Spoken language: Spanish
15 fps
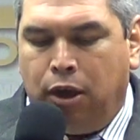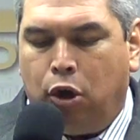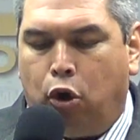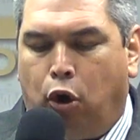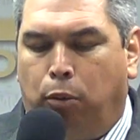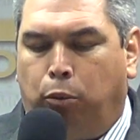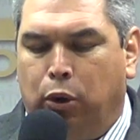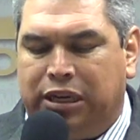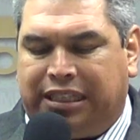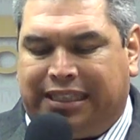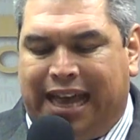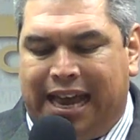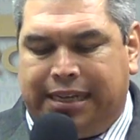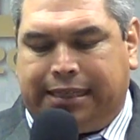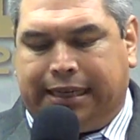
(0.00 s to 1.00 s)
como
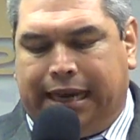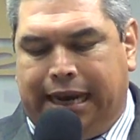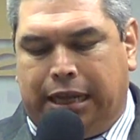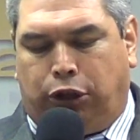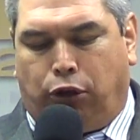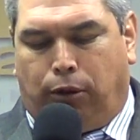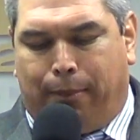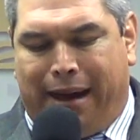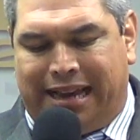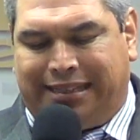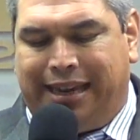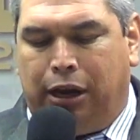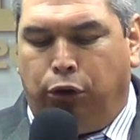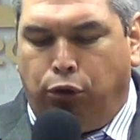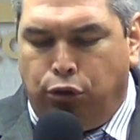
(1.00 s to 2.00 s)
está escrito, más
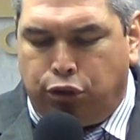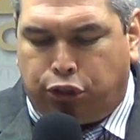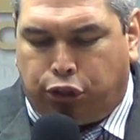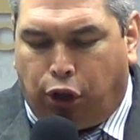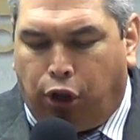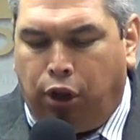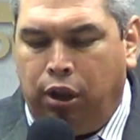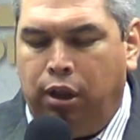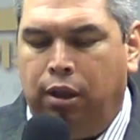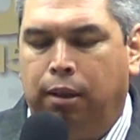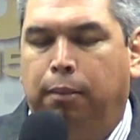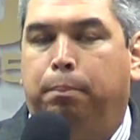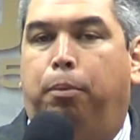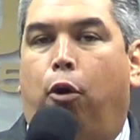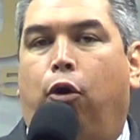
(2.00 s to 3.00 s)
el justo
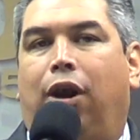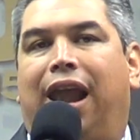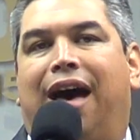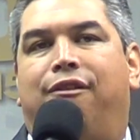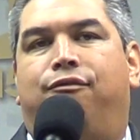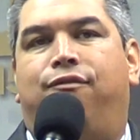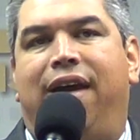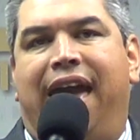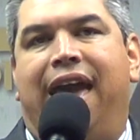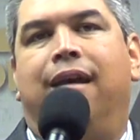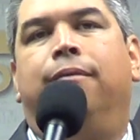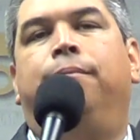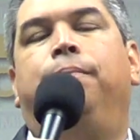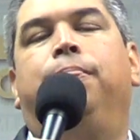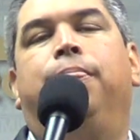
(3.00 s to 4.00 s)
por la fe
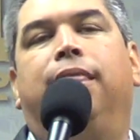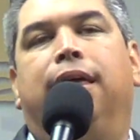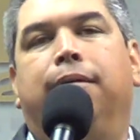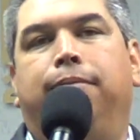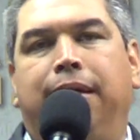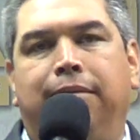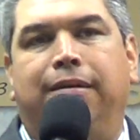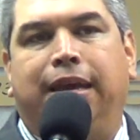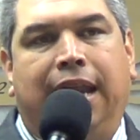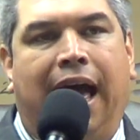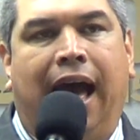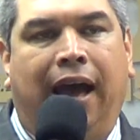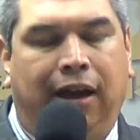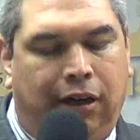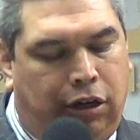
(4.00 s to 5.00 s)
vivirá.